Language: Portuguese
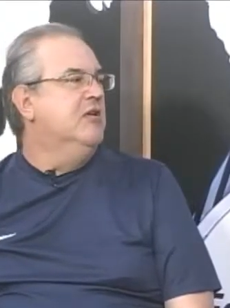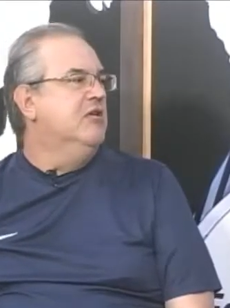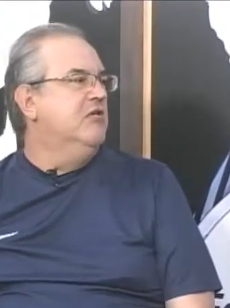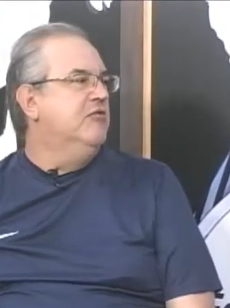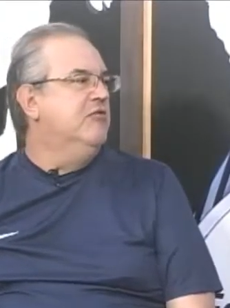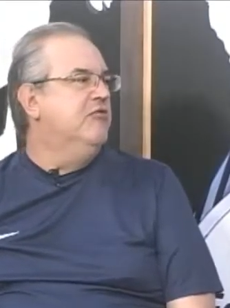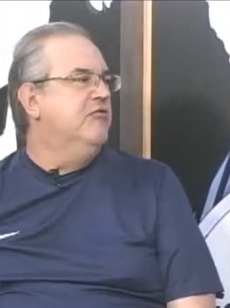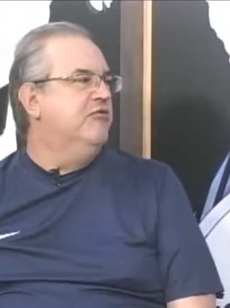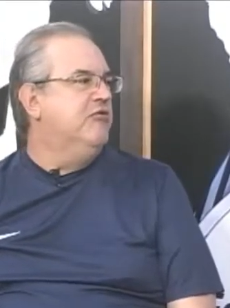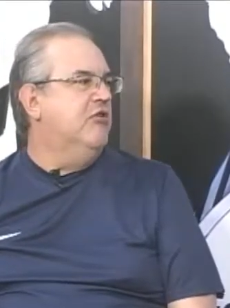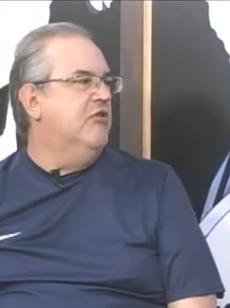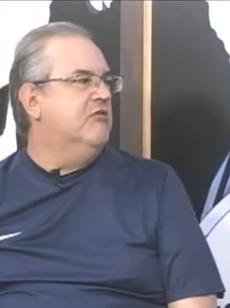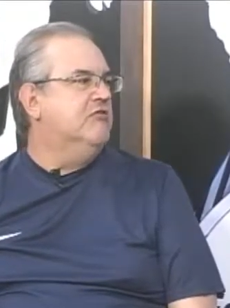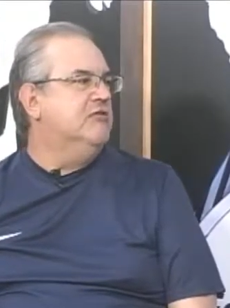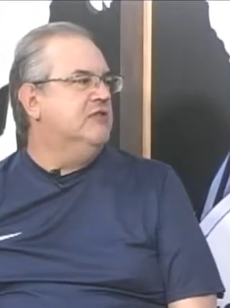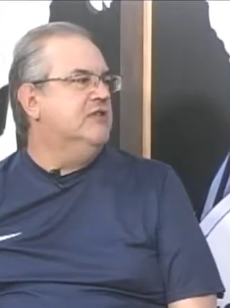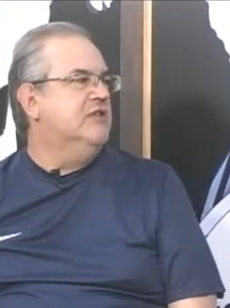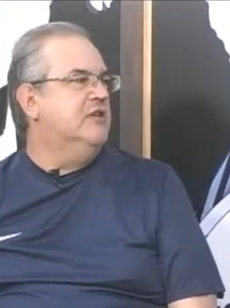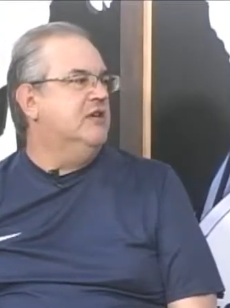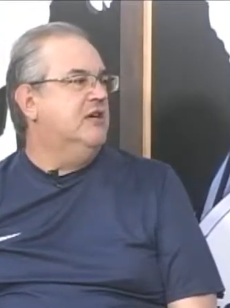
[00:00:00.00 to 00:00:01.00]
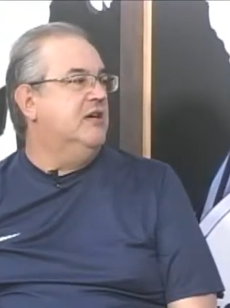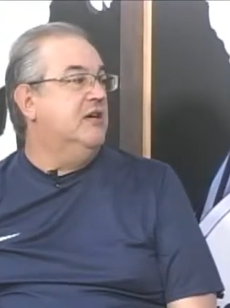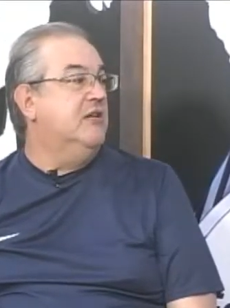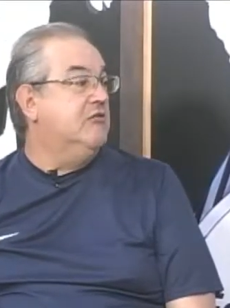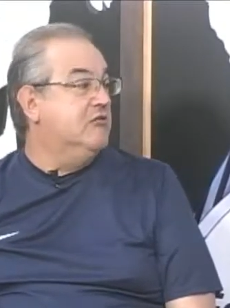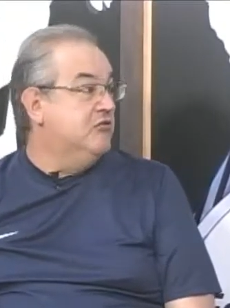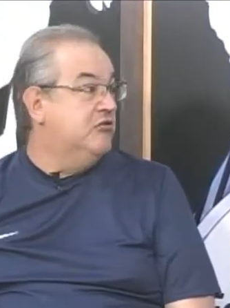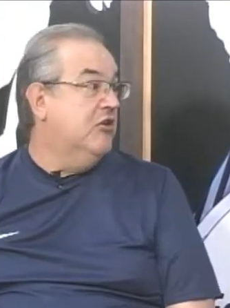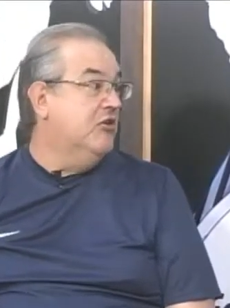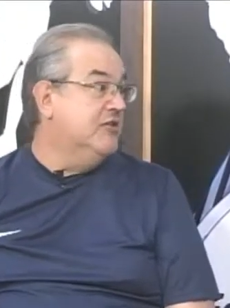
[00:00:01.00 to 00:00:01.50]
dos jogos, da,
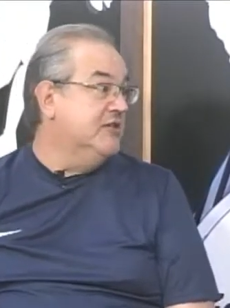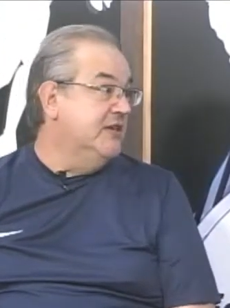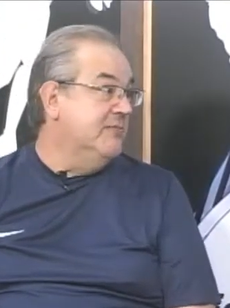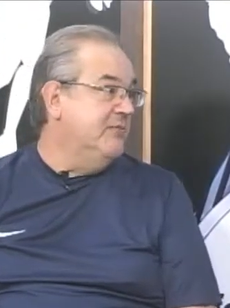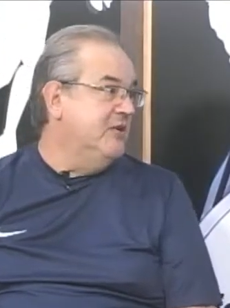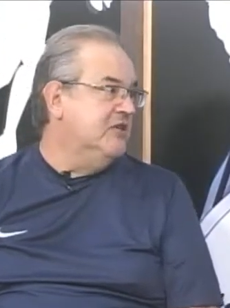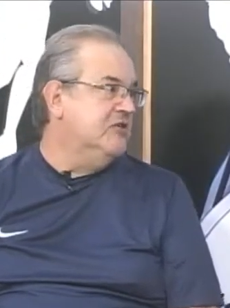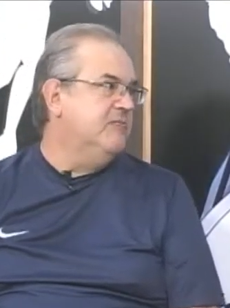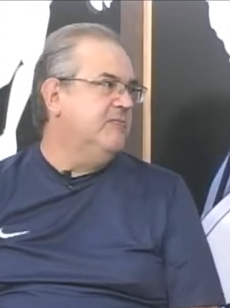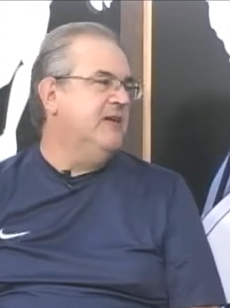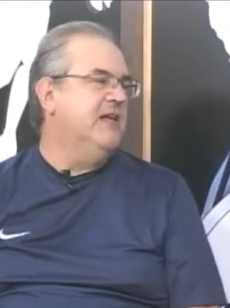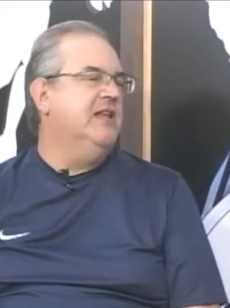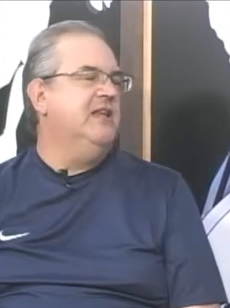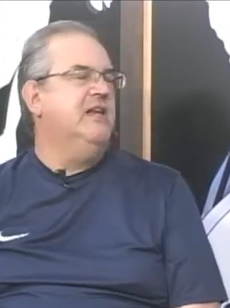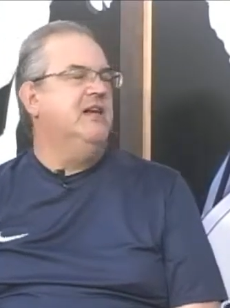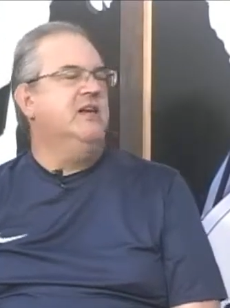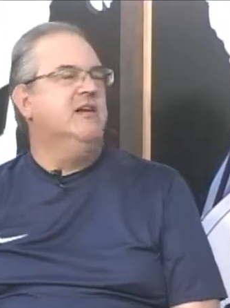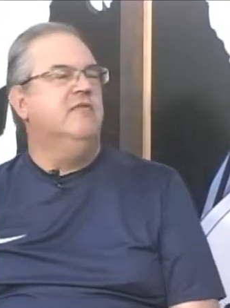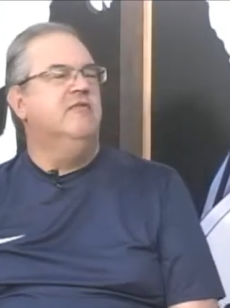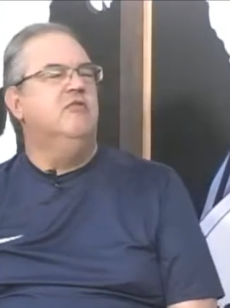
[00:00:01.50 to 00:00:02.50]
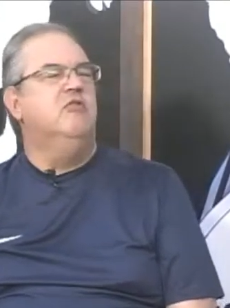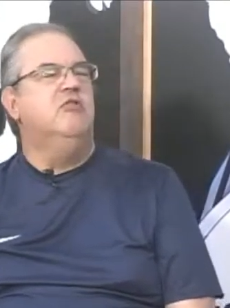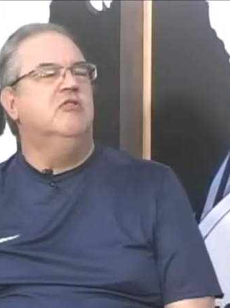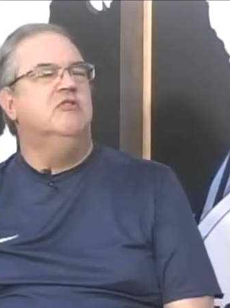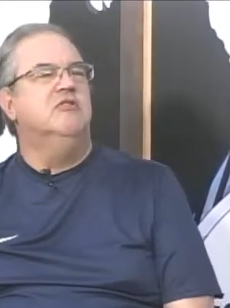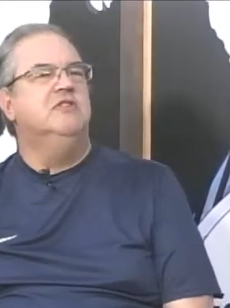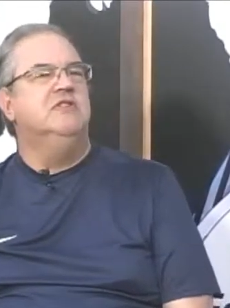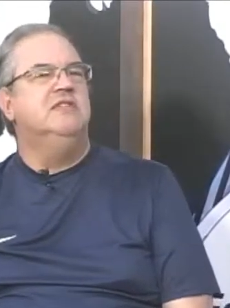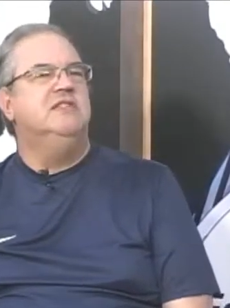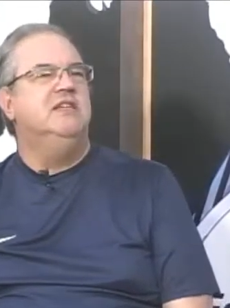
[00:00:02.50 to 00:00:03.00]
os jogos Abertos do Paraná, que vão
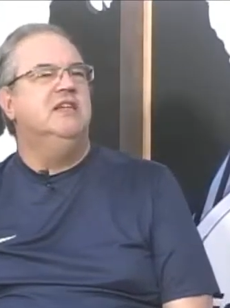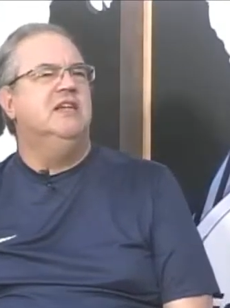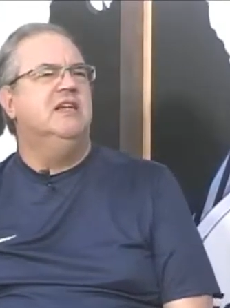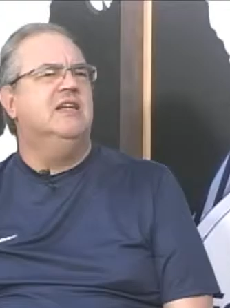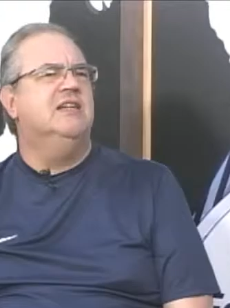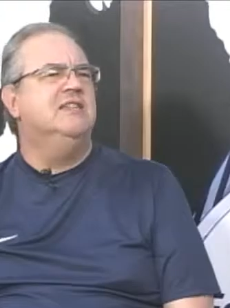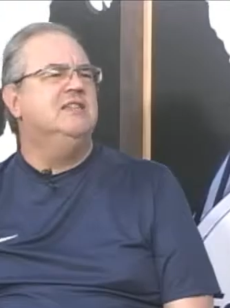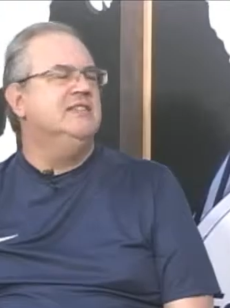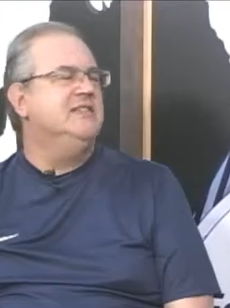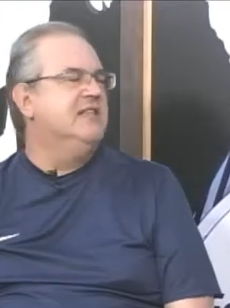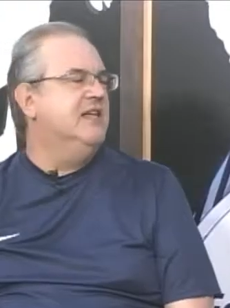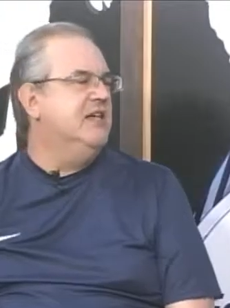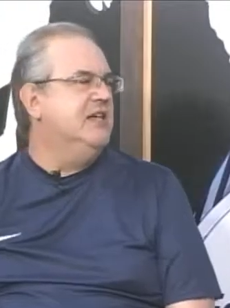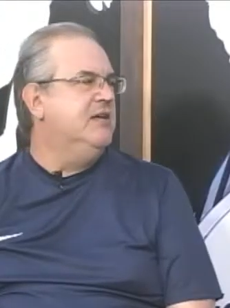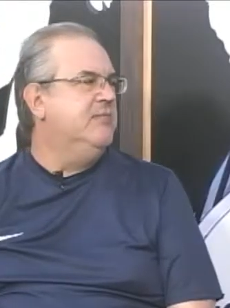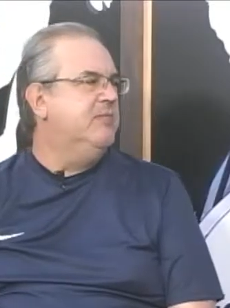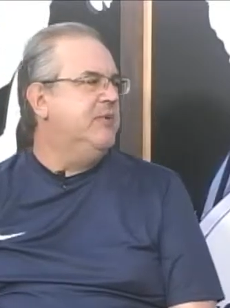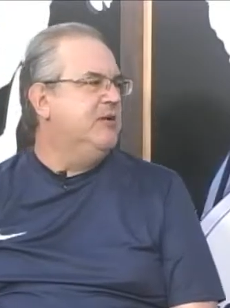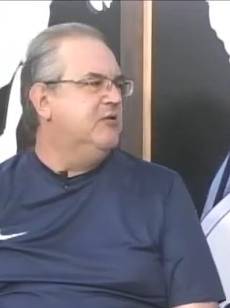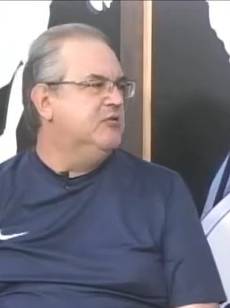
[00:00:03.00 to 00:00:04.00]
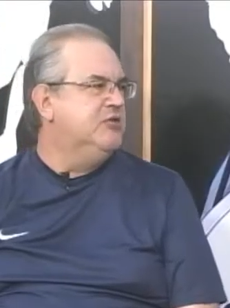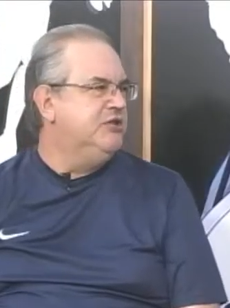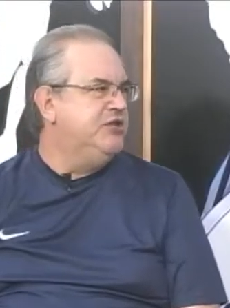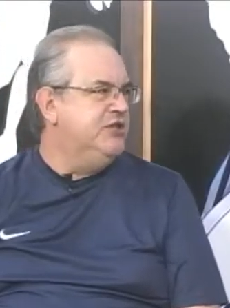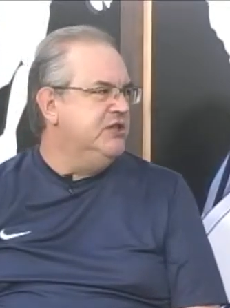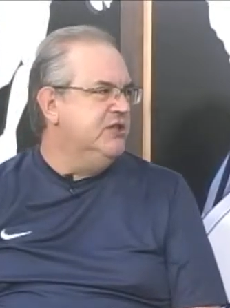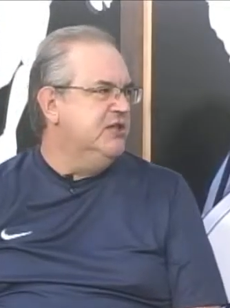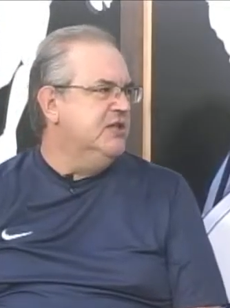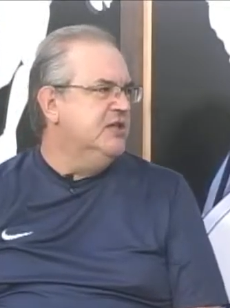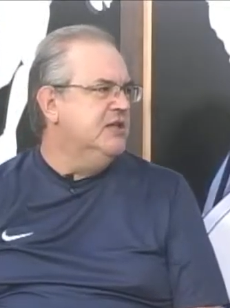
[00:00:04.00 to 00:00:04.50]
acontecer lá na cidade de
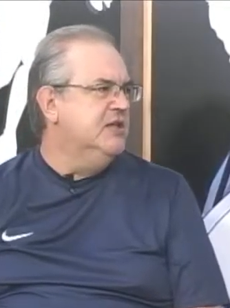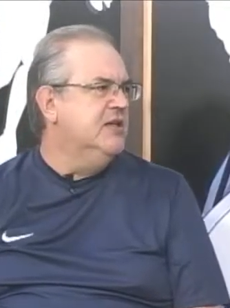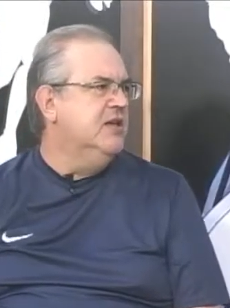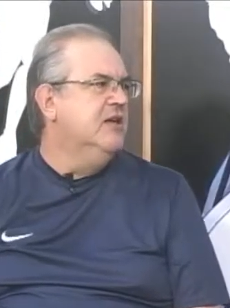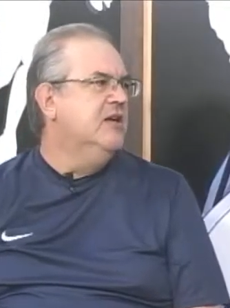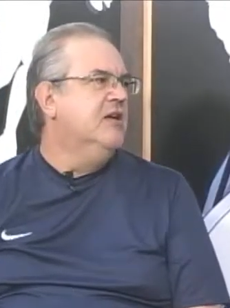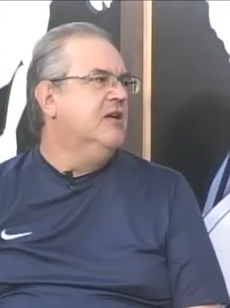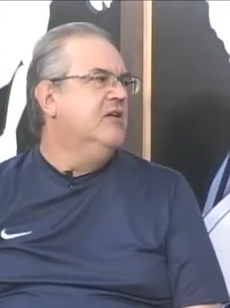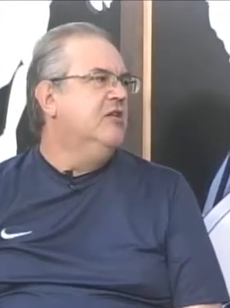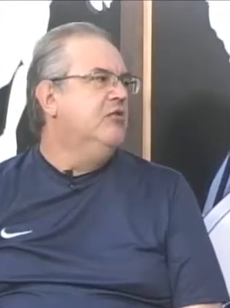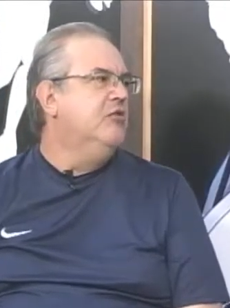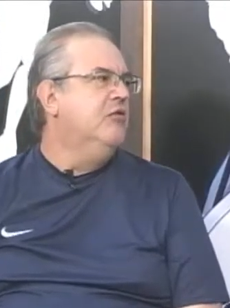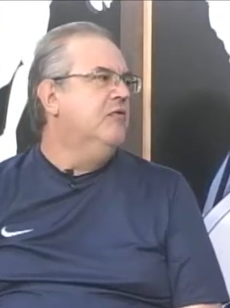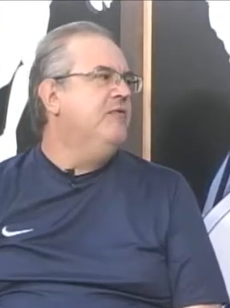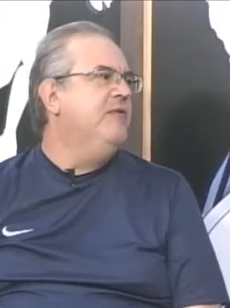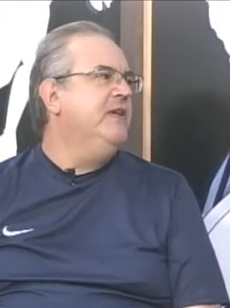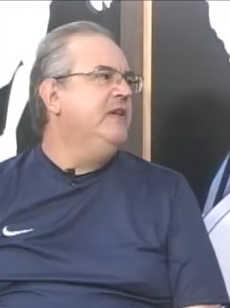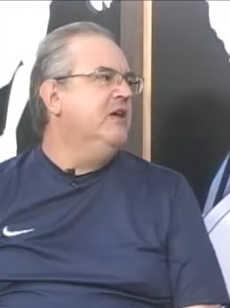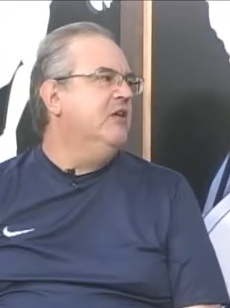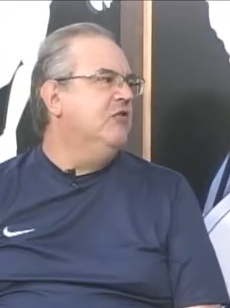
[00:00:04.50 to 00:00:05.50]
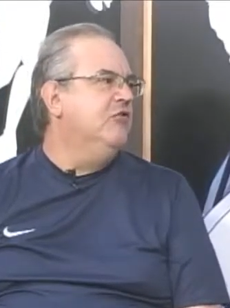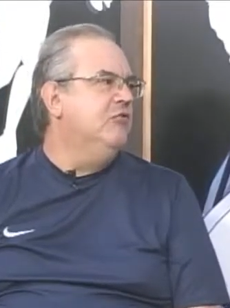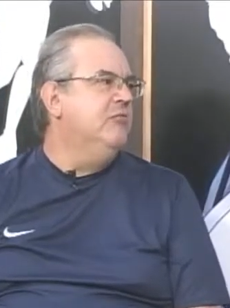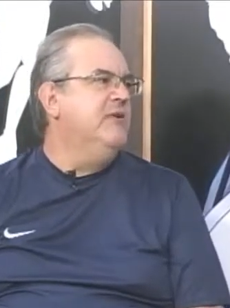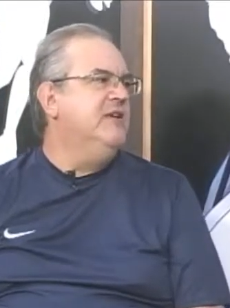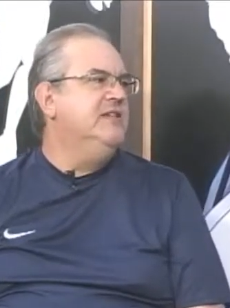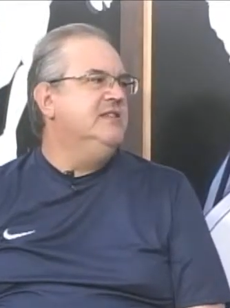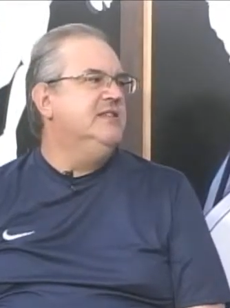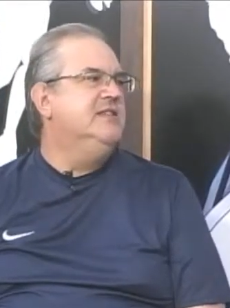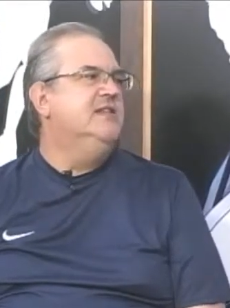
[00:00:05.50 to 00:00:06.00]
Palutina, no final do
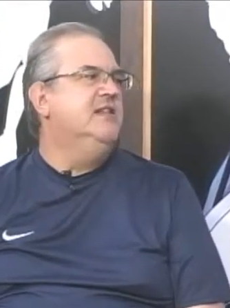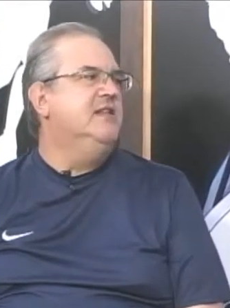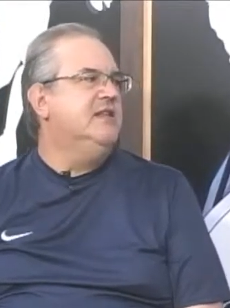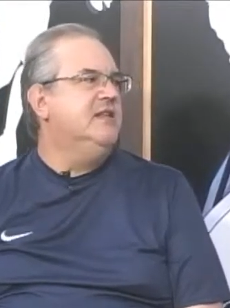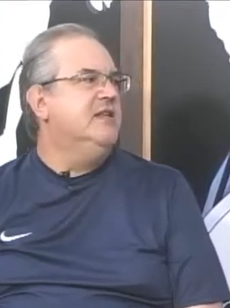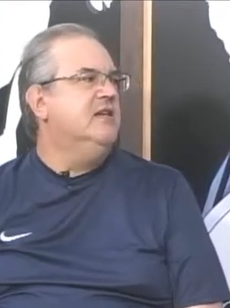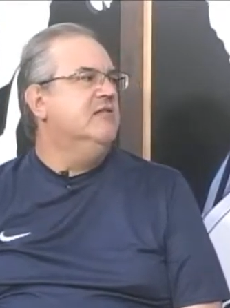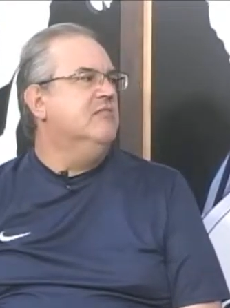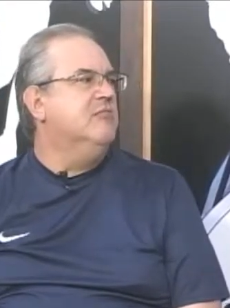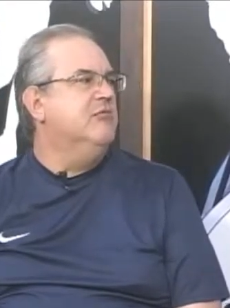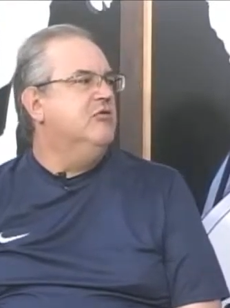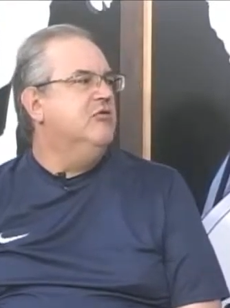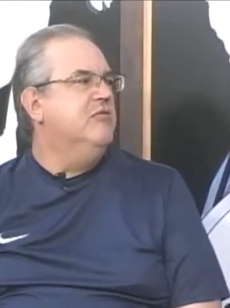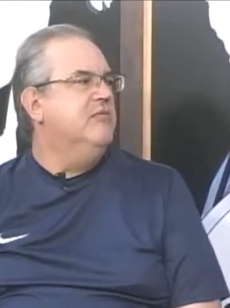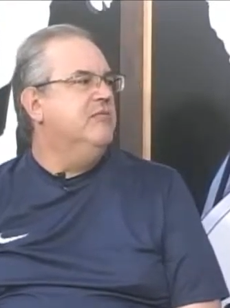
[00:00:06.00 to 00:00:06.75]
mês de setembro.